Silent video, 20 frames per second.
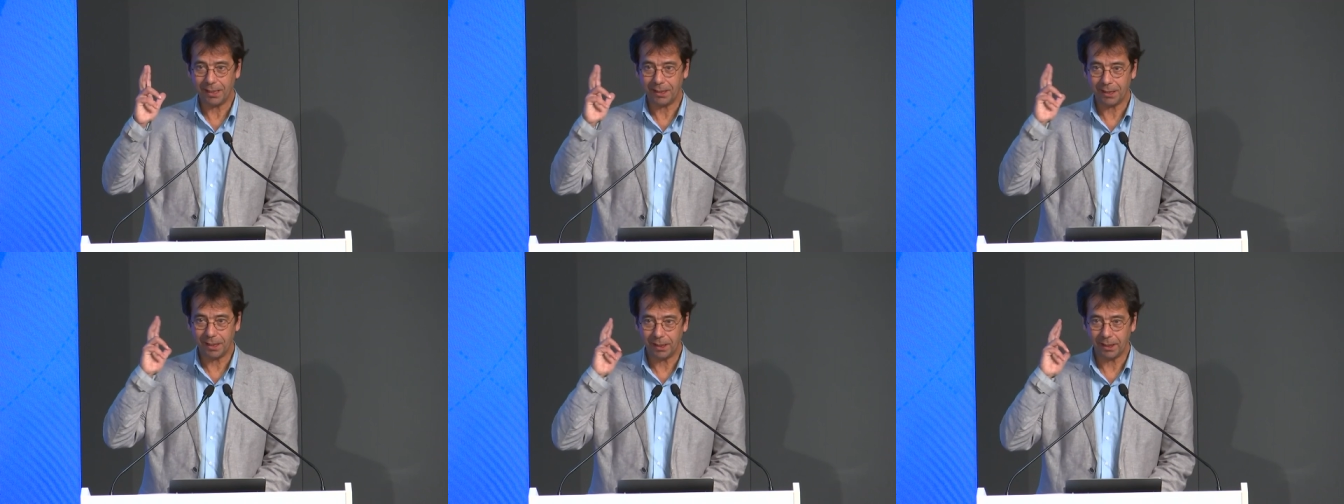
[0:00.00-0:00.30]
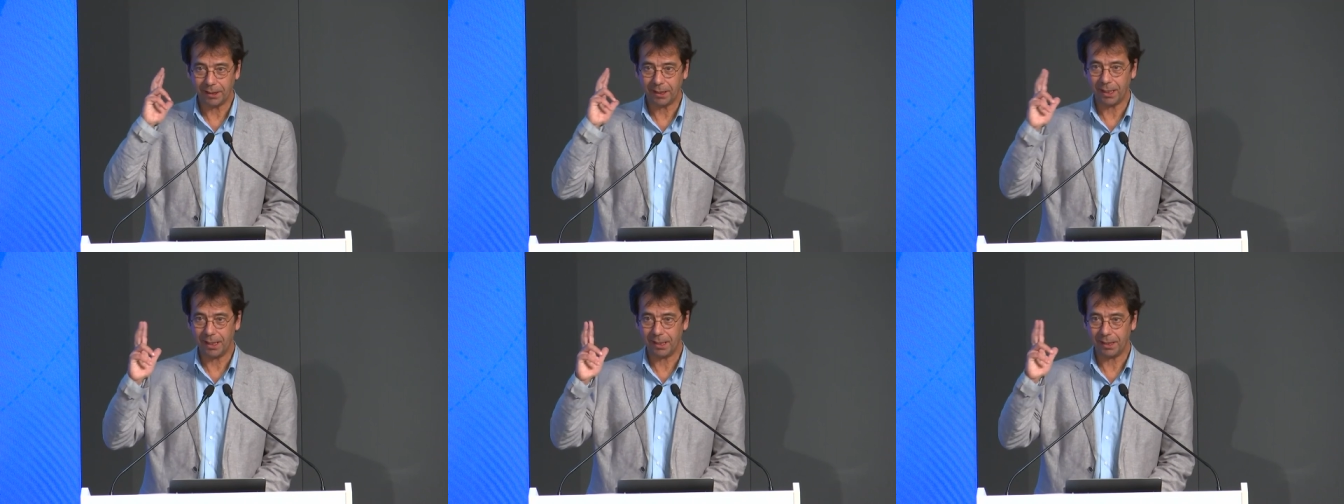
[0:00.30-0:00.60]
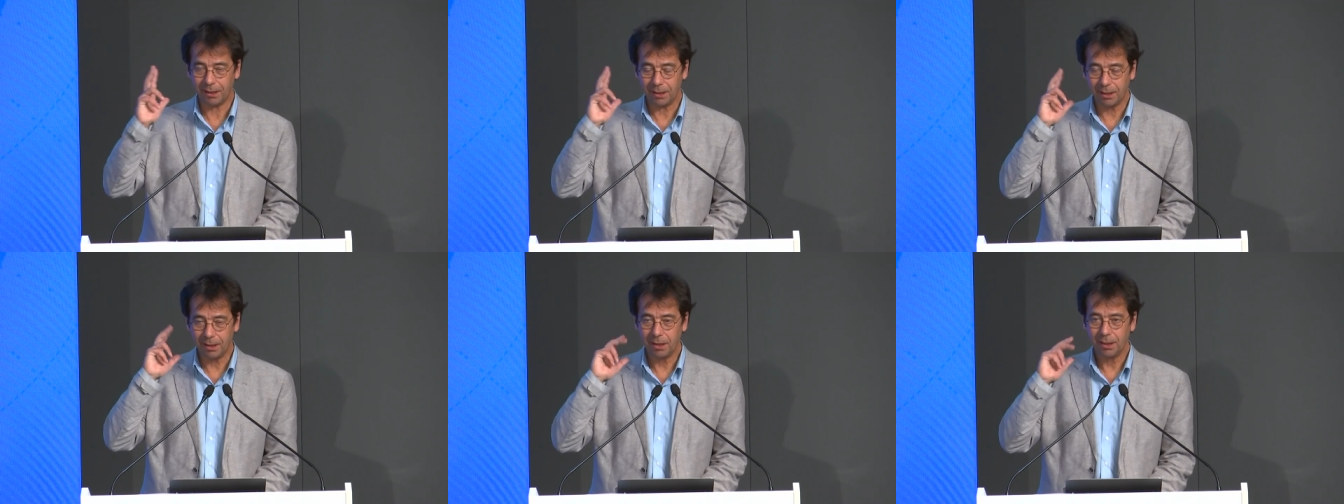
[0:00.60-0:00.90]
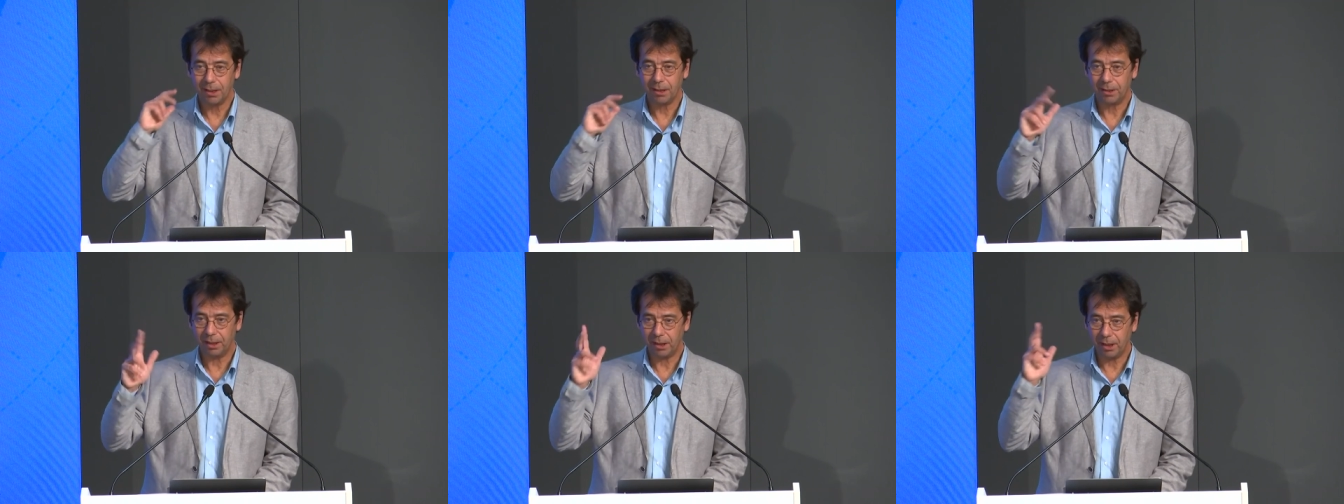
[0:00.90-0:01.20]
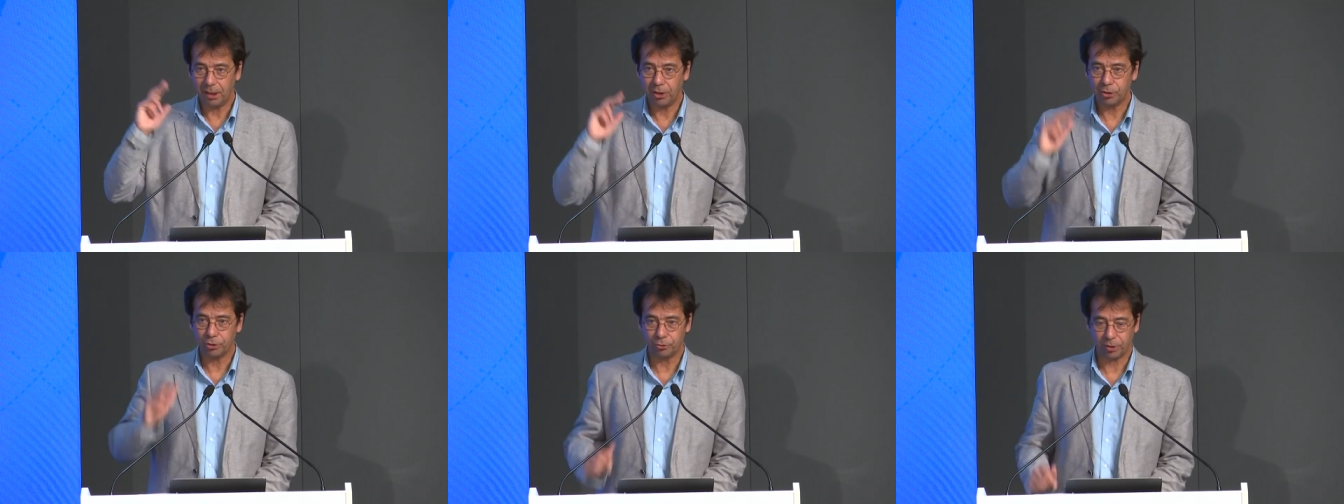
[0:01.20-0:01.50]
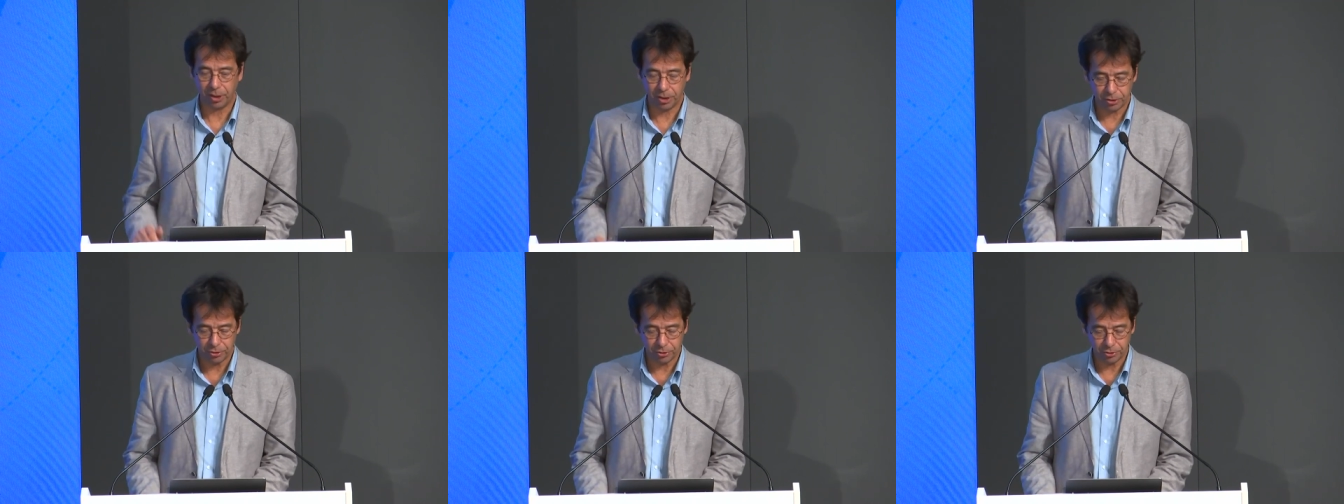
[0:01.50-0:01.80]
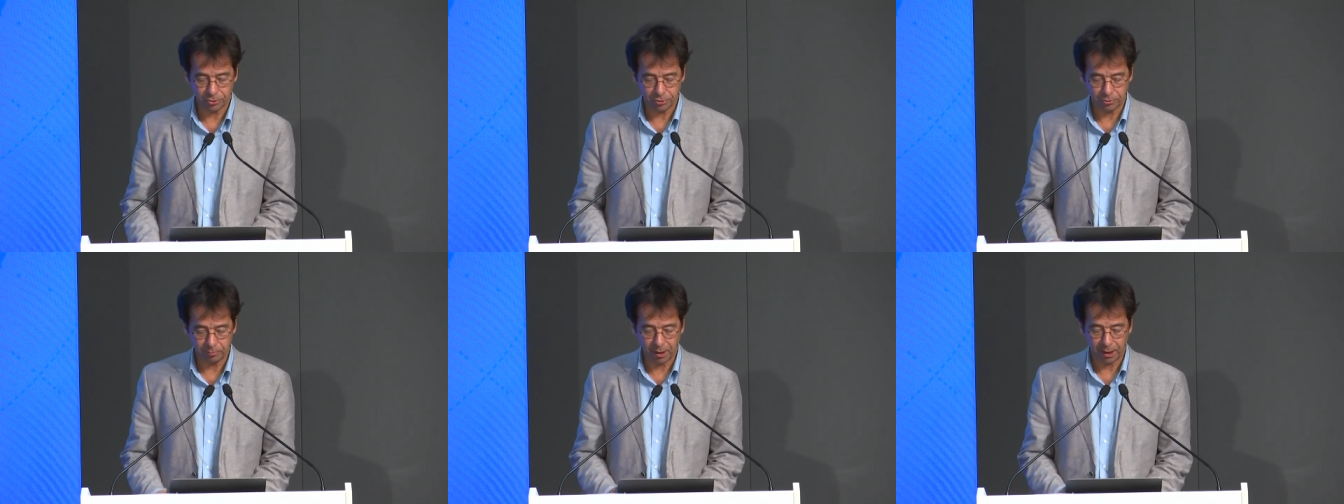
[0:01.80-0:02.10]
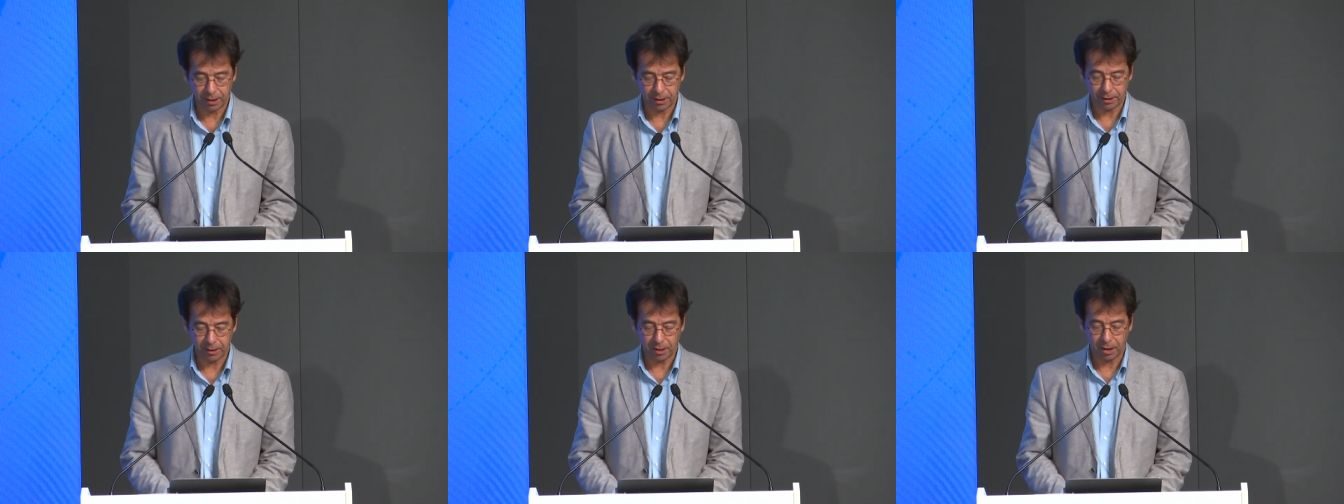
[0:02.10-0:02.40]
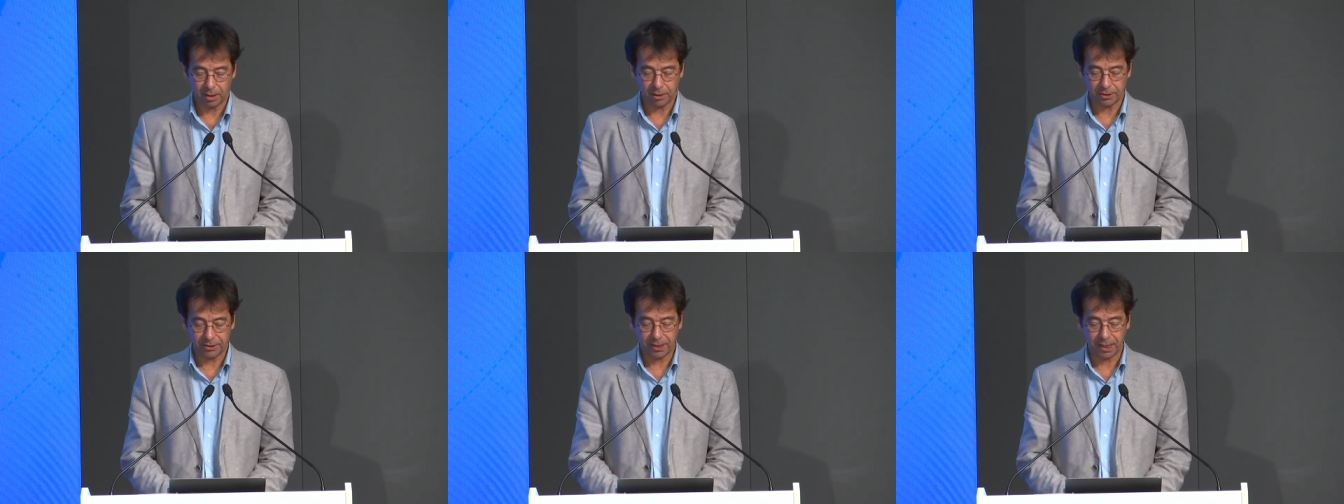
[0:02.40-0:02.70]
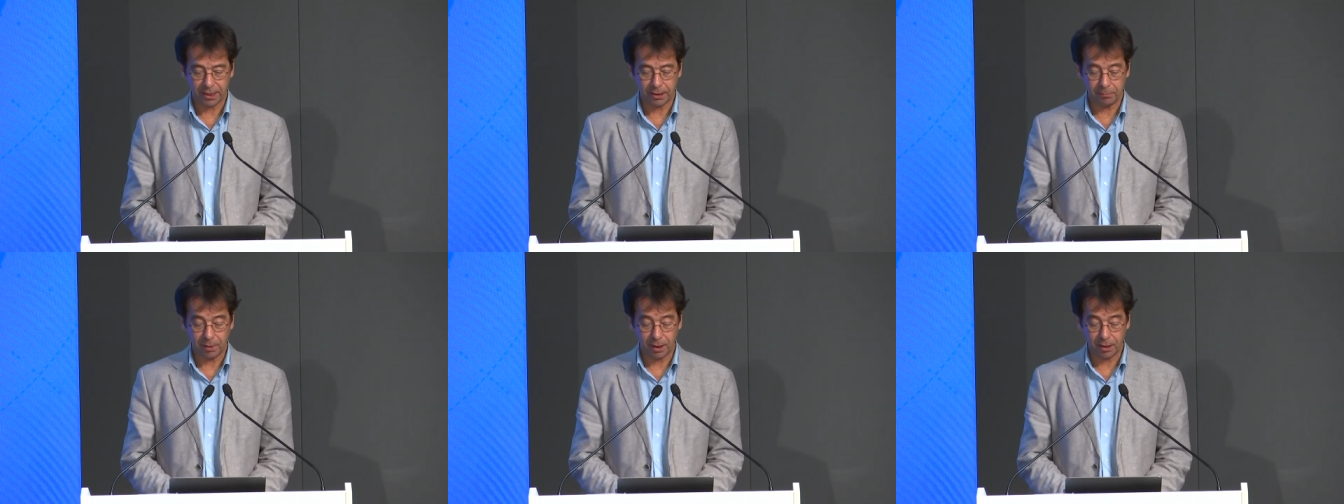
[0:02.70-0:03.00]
en entendant de plus en plus les illustrations